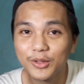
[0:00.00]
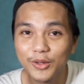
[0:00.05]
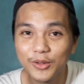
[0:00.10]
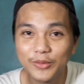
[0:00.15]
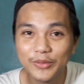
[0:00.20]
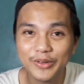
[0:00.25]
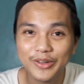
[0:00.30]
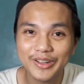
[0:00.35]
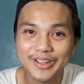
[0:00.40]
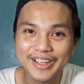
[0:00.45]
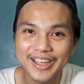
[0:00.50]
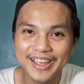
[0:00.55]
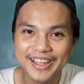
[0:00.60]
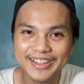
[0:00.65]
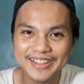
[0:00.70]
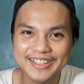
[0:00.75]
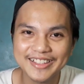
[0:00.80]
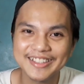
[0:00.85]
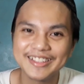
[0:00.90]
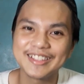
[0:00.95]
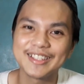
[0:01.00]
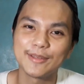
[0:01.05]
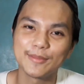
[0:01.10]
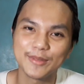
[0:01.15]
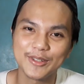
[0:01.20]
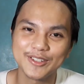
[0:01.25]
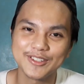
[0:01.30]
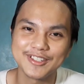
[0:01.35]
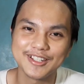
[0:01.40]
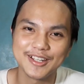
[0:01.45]
Don't forget to skip
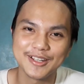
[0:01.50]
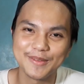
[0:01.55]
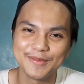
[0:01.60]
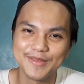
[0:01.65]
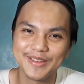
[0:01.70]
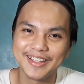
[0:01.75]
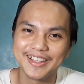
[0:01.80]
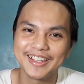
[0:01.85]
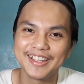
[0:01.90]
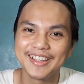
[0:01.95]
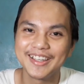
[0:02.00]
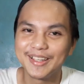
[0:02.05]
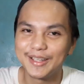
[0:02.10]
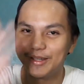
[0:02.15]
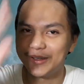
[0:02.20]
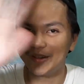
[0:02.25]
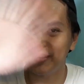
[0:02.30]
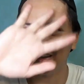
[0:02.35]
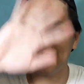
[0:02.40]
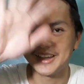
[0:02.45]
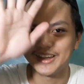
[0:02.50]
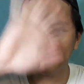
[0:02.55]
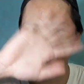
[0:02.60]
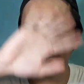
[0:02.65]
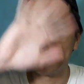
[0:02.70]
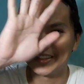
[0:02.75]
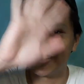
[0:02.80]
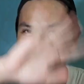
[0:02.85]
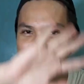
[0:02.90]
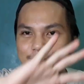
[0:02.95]
on share. Bye,
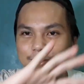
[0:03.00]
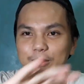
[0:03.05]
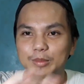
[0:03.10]
guys.